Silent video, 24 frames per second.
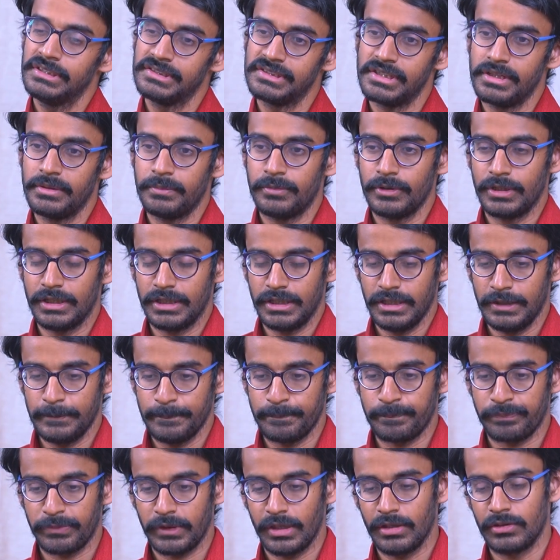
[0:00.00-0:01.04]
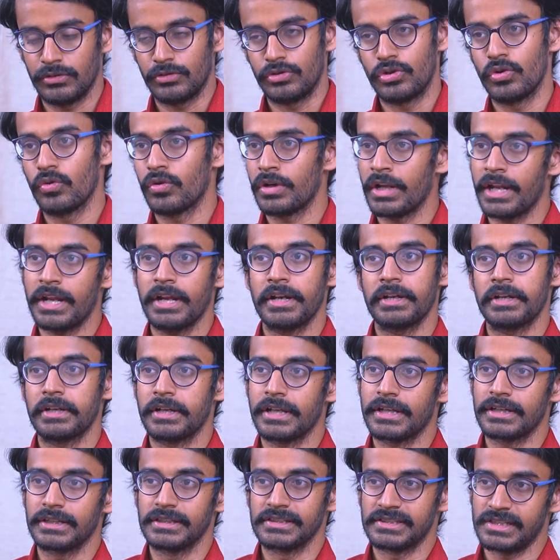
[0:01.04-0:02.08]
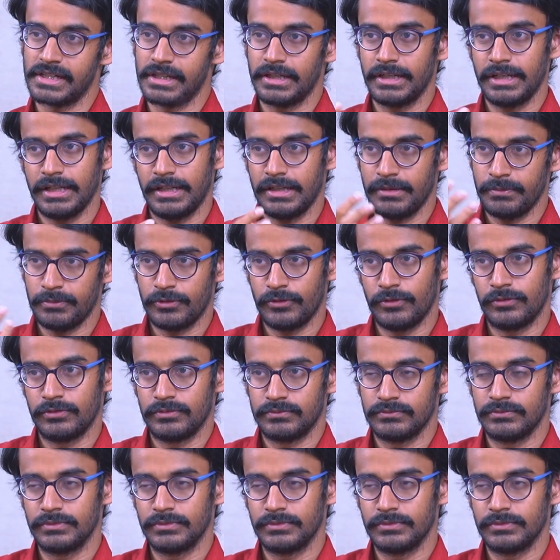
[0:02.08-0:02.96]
సార్ ఇప్పుడు అంటే డోనర్ అని అన్నారు కదా సార్ అంటే ఇప్పుడు